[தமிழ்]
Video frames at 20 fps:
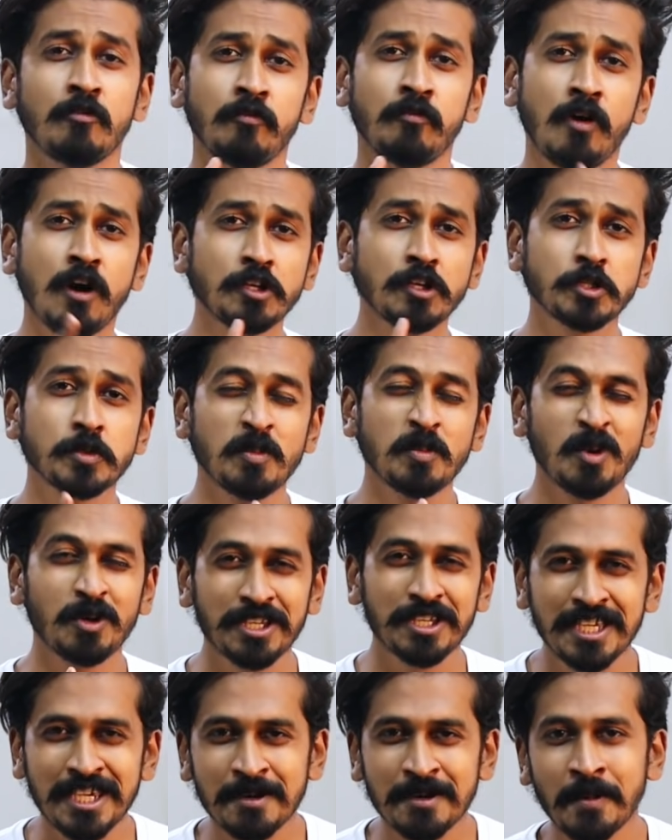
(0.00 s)
ஃபர்ஸ்ட்
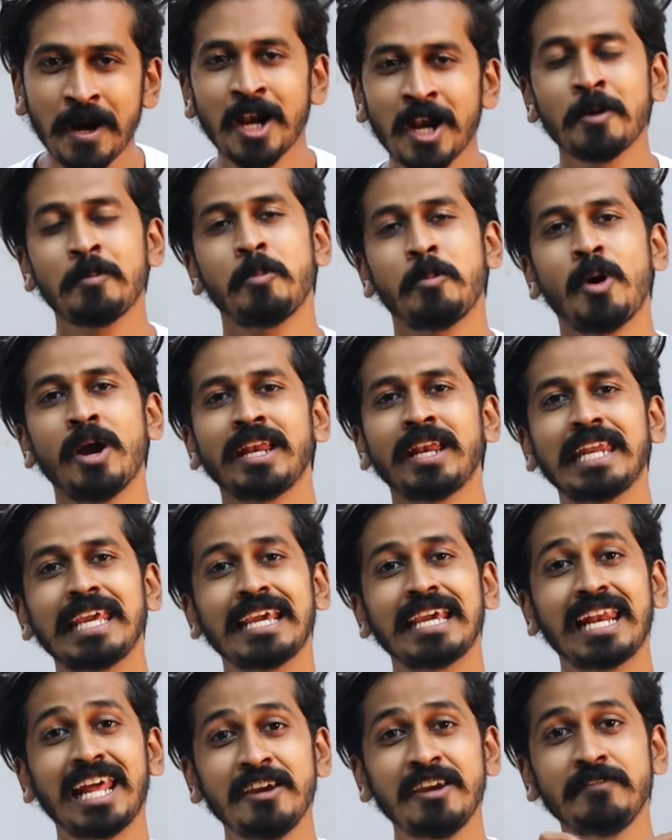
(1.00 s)
முக்கியமான பாயிண்ட்
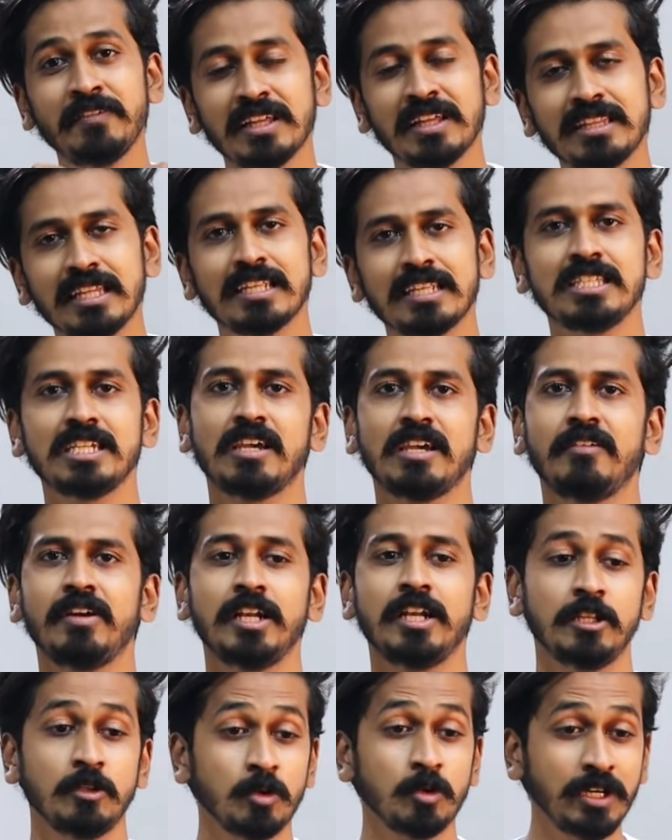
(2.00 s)
நீங்கள் லைஃப்பில் தெரிஞ்சிக்க
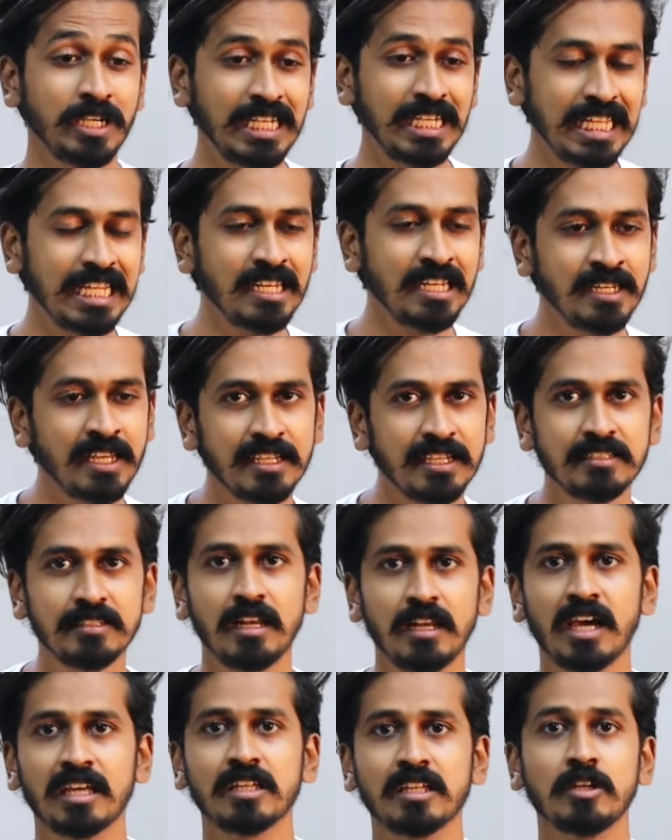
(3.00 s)
வேண்டியது ஒரு டீன்
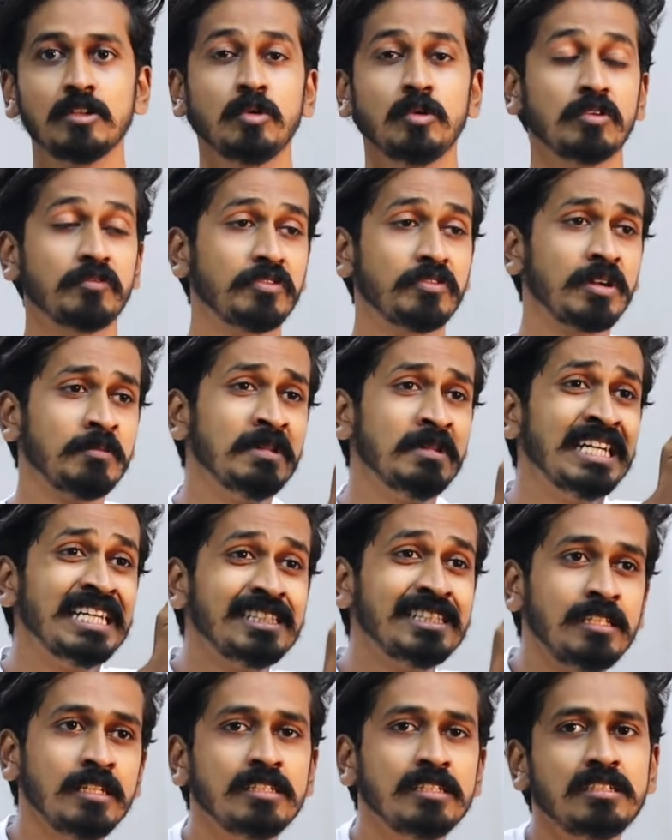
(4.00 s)
ஏஜில் அதாவது ஒரு ஃப்ரம்
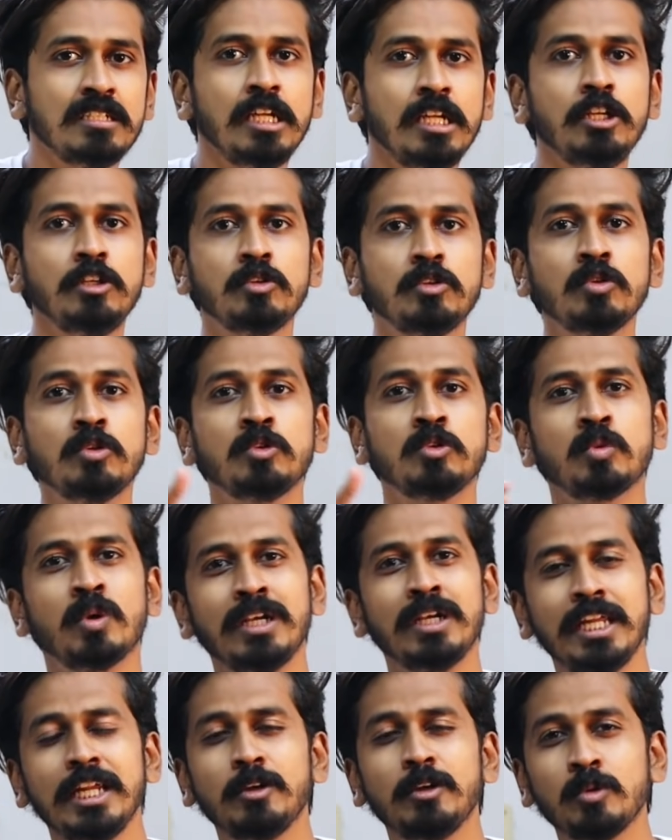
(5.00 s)
சிக்ஸ்டீன் டு
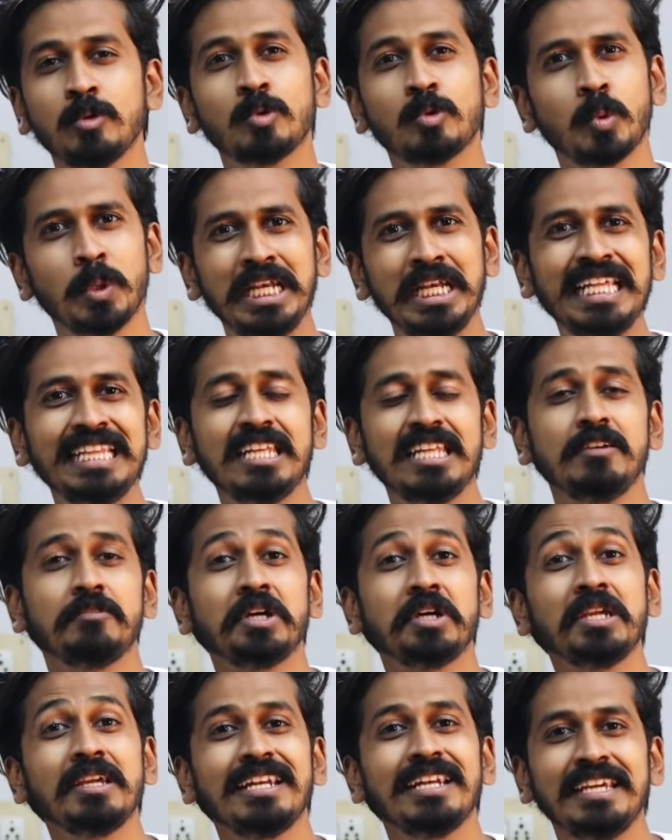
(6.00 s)
டுவெண்ட்டி டூ டுவெண்ட்டி த்ரீ
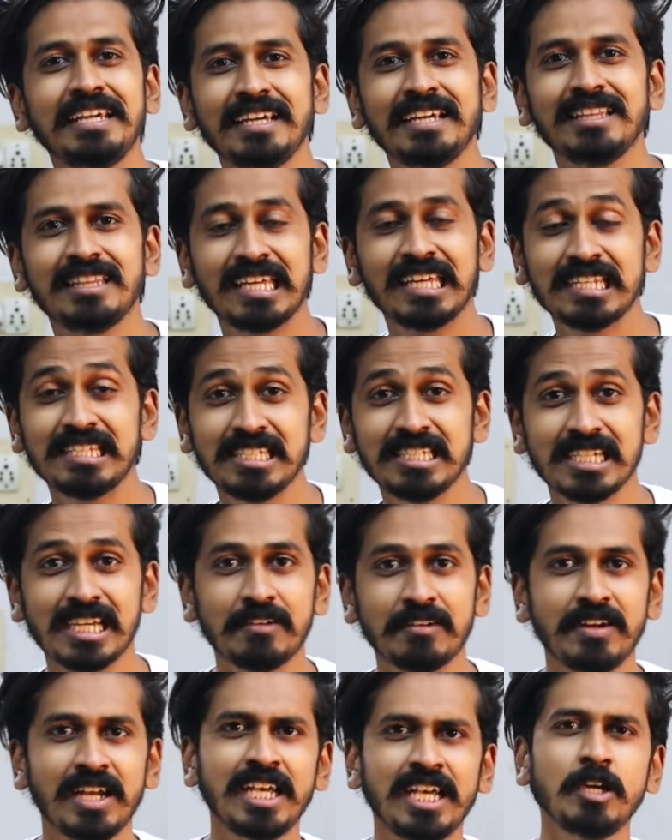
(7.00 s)
வரைக்கும் நீங்கள்
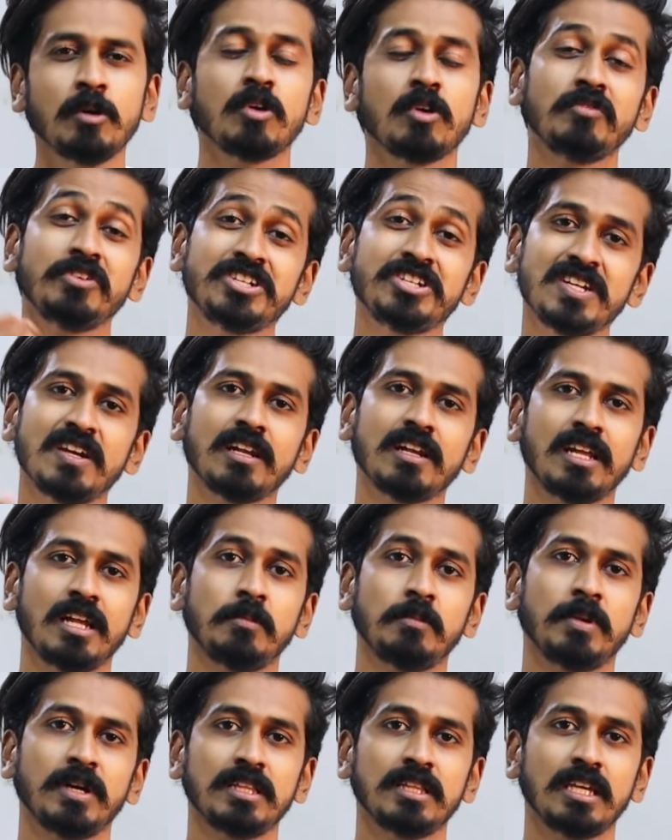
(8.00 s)
தெரிஞ்சிக்க வேண்டிய ஒரு விஷயம்
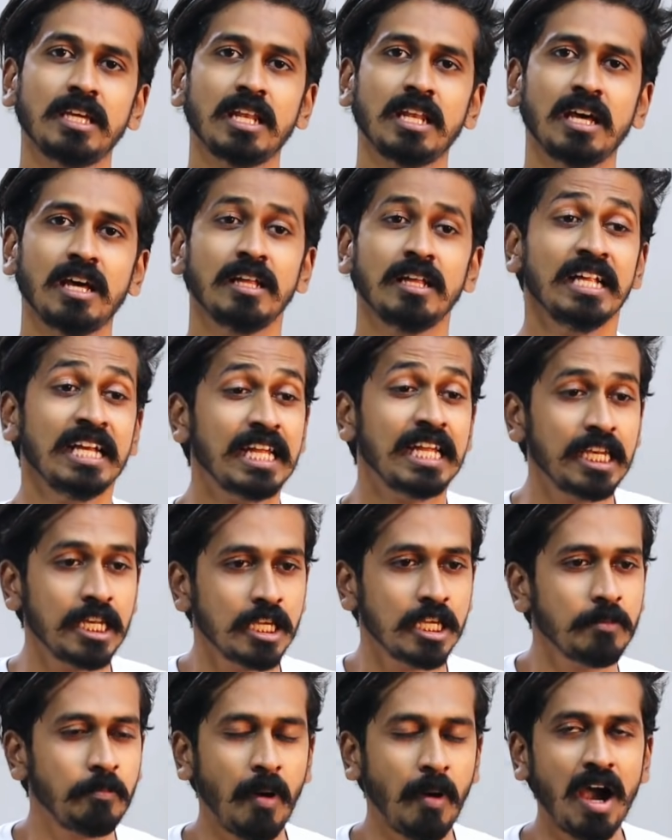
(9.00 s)
என்னன்னு பார்த்தீங்கன்னா
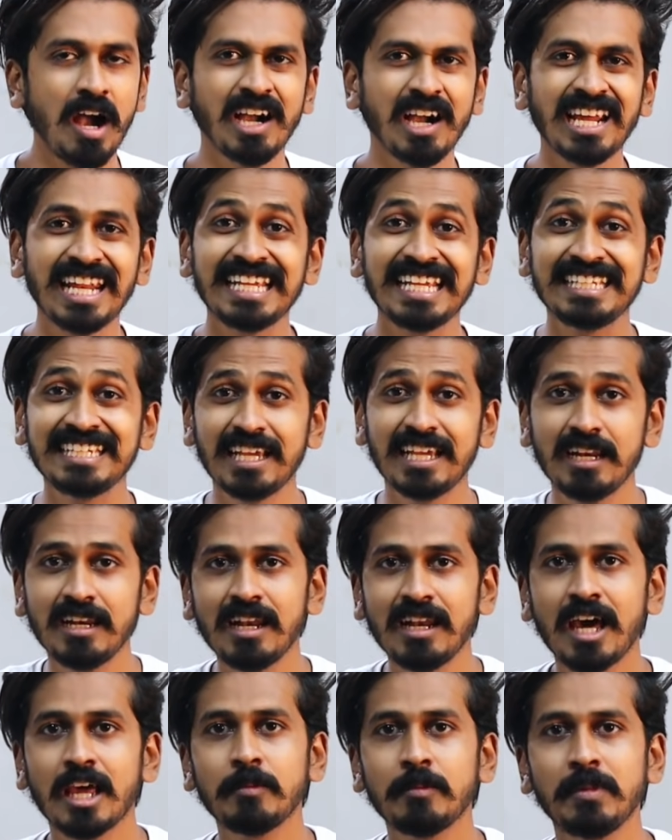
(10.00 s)
நீங்கள் பார்க்குற
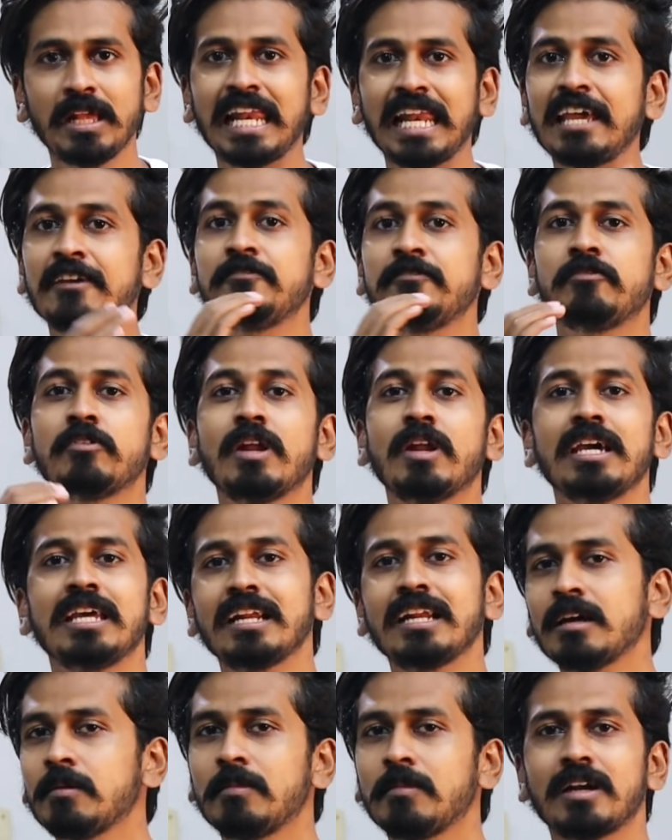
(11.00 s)
எல்லாருமே லைஃப் ஃபுல்லாக
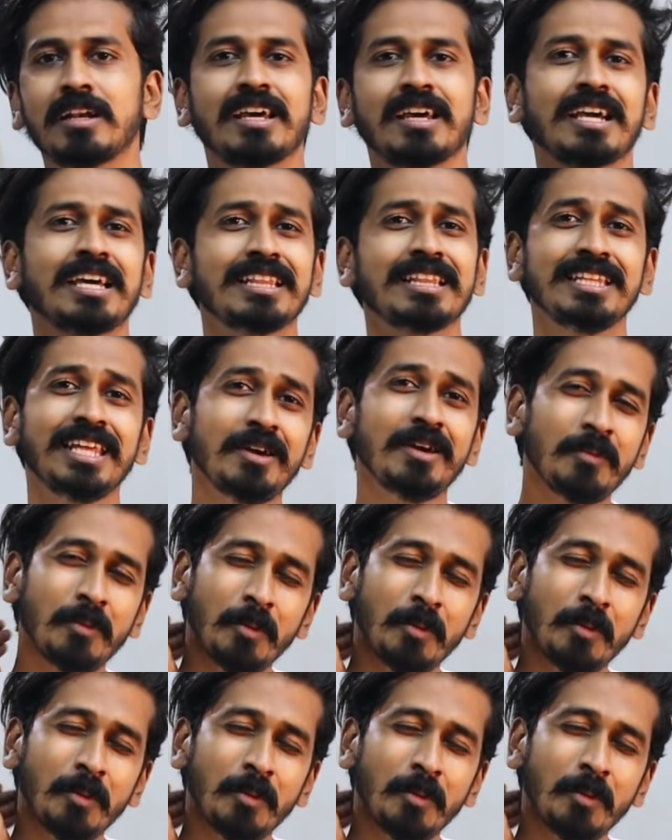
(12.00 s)
இருக்க மாட்டாங்க தே